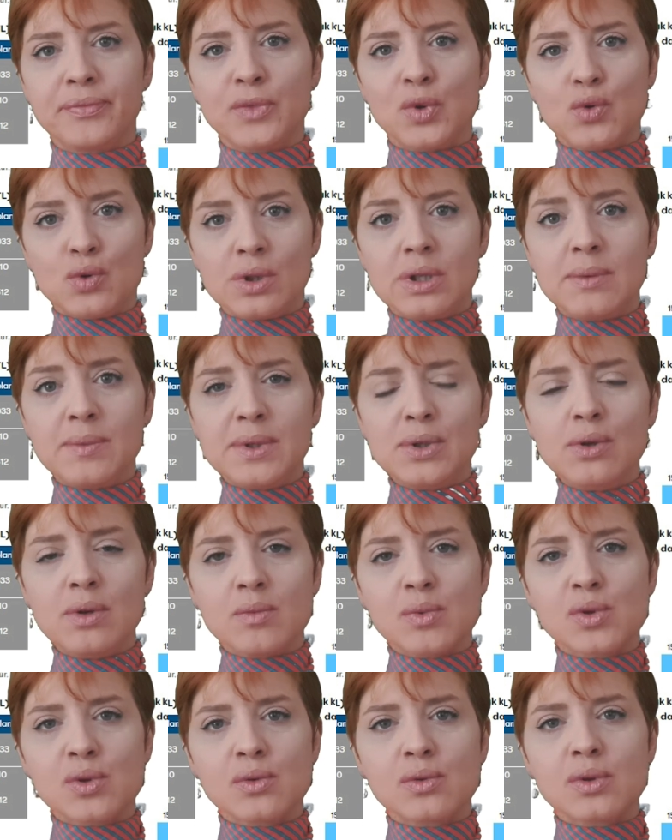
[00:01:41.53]

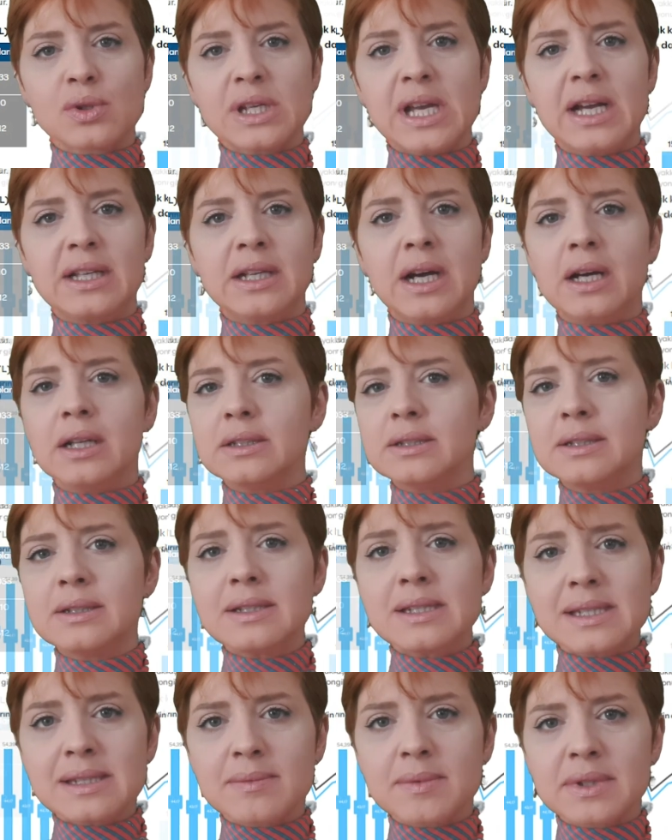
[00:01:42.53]
Düşünebiliyor musunuz? Yani
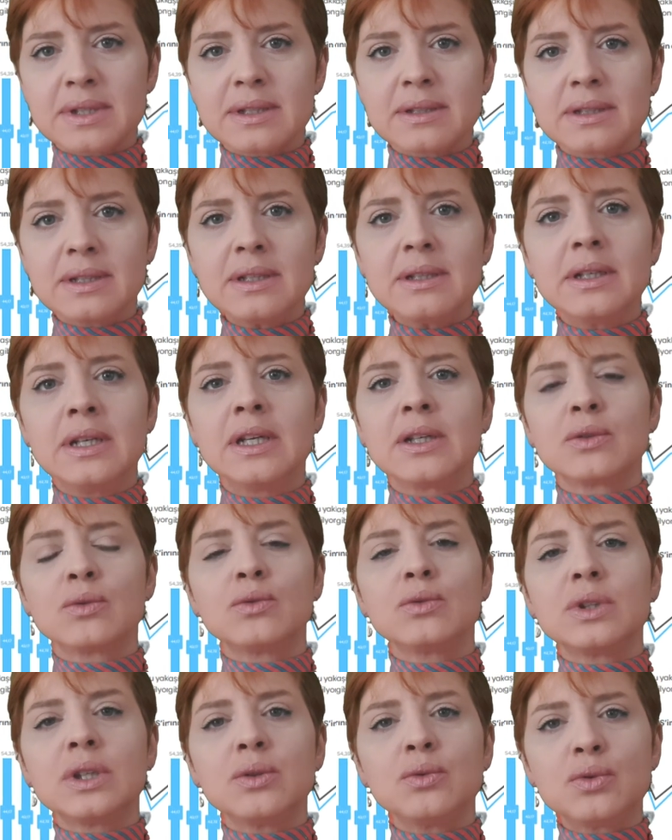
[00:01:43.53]
alan simidini
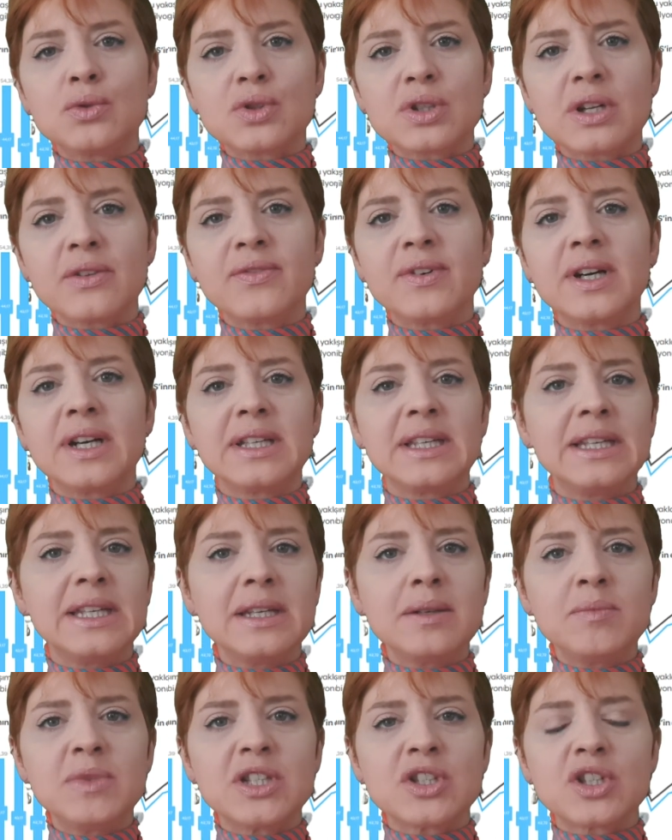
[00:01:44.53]
günde 3 defa
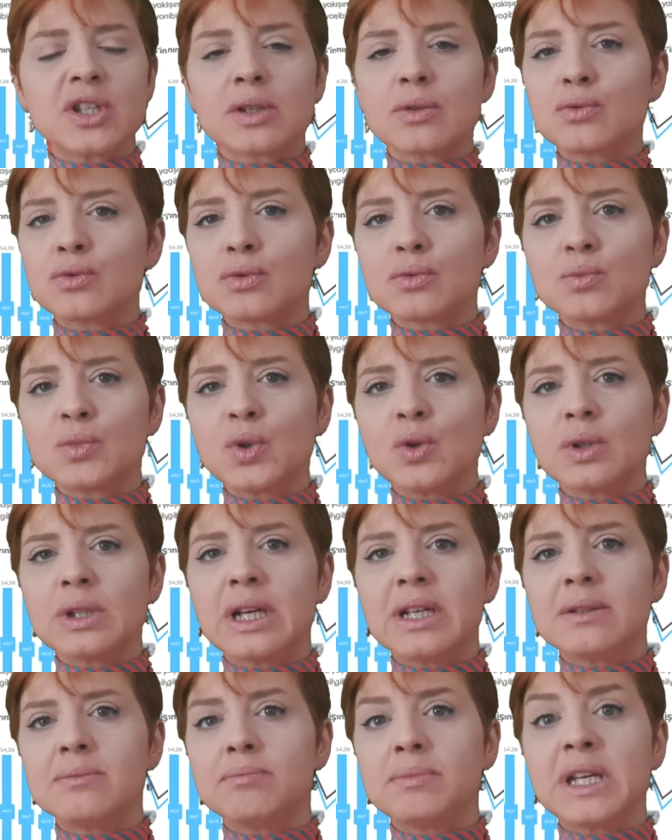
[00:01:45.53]
yiyemeyecek durumda
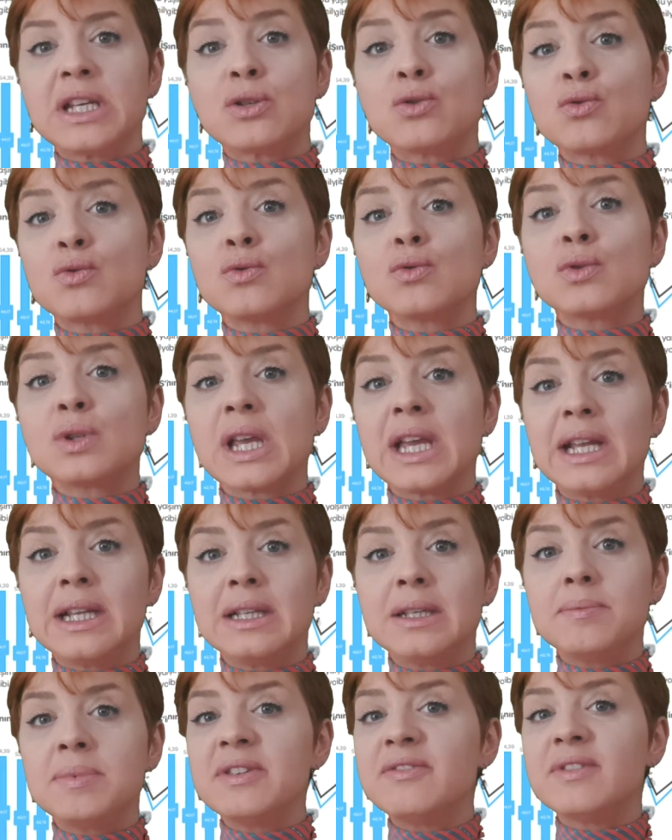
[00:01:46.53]
olan
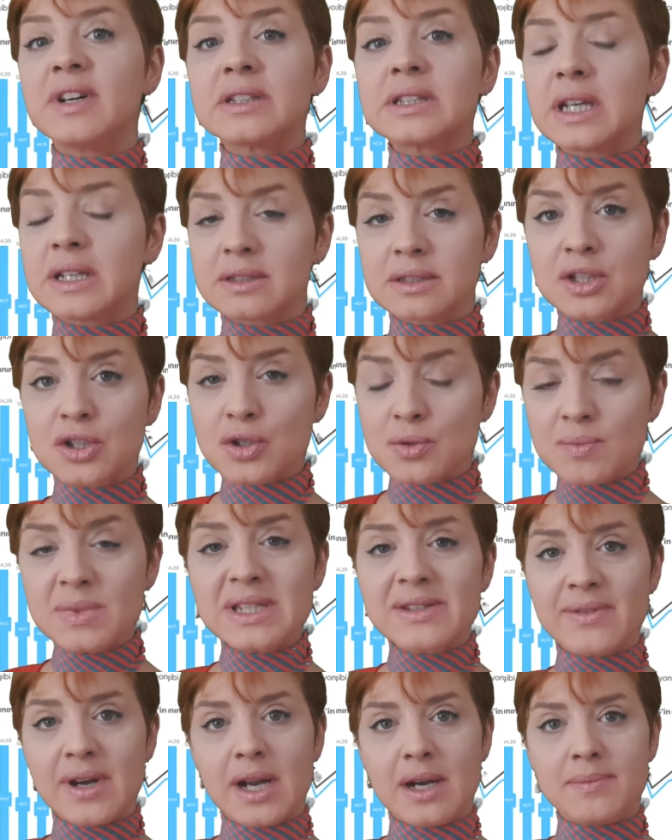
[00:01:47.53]
550 bin
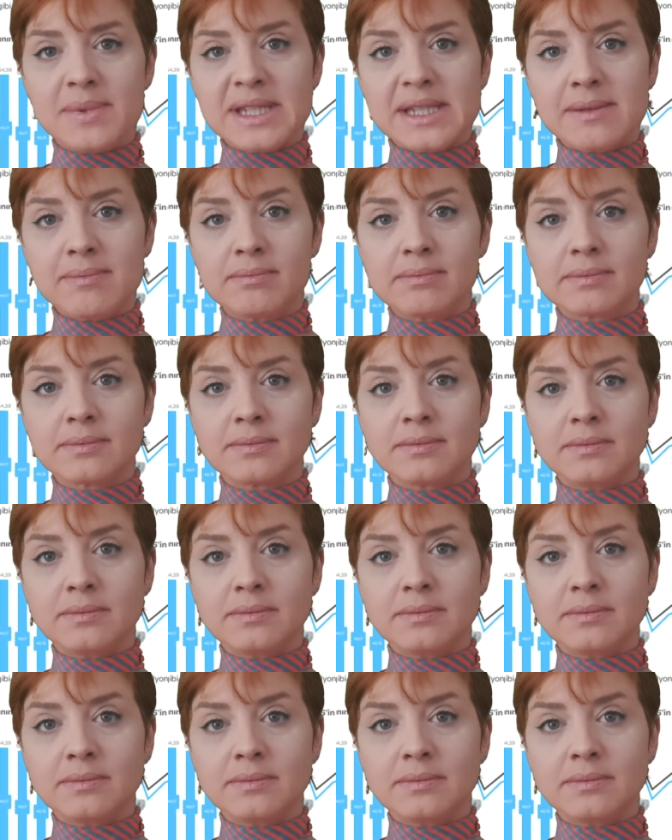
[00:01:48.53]
vatandaşımız var bizim.